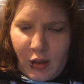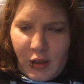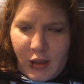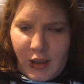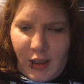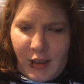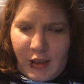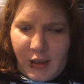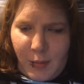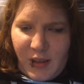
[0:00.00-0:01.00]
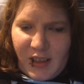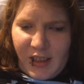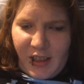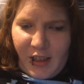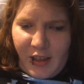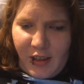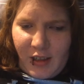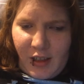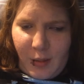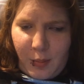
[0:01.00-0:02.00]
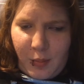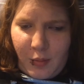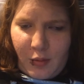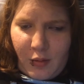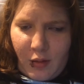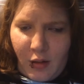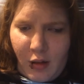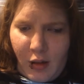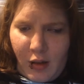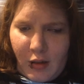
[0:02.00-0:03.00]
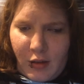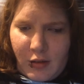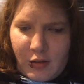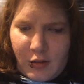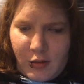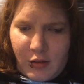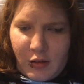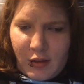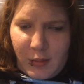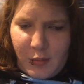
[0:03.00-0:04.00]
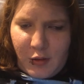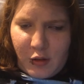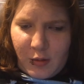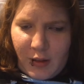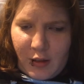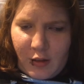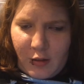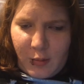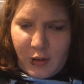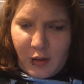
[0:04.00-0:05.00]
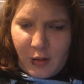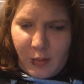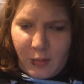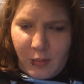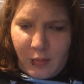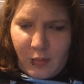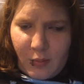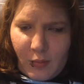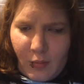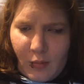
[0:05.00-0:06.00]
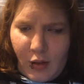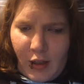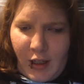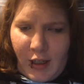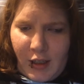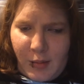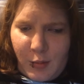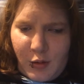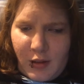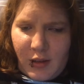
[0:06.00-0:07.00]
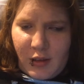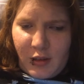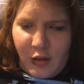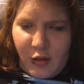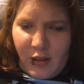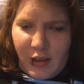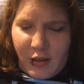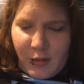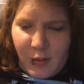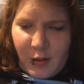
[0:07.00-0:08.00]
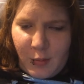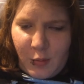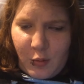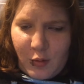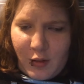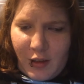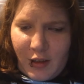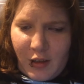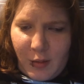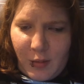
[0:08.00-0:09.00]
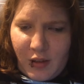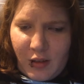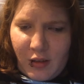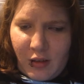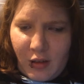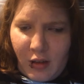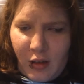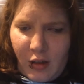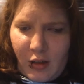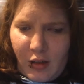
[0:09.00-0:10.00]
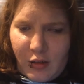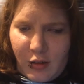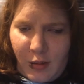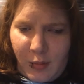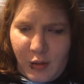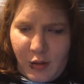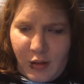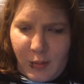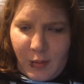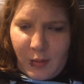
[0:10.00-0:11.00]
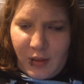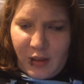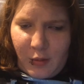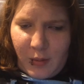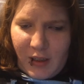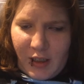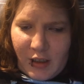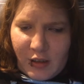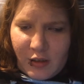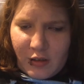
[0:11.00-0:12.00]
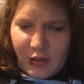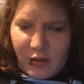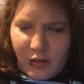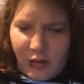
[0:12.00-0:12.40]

ich gar nicht damit gerechnet habe, dass ich so eine Stimmungsschwankung bekomme. Eigentlich müsste ich dich schon langsam gewöhnt sein, aber es kommt auch immer wieder überraschend.